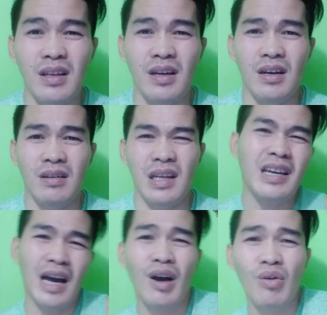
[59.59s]
Uh,
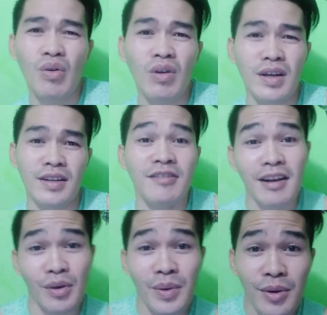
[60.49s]
nahiya ako, ay, anong
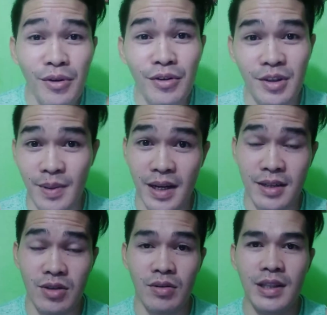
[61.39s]
gagawin ko, di ba?
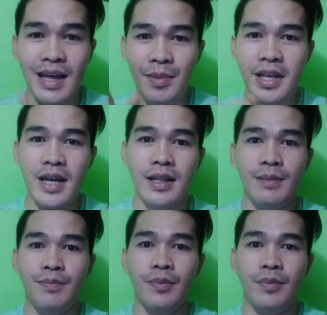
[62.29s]
So, ang dami niyan.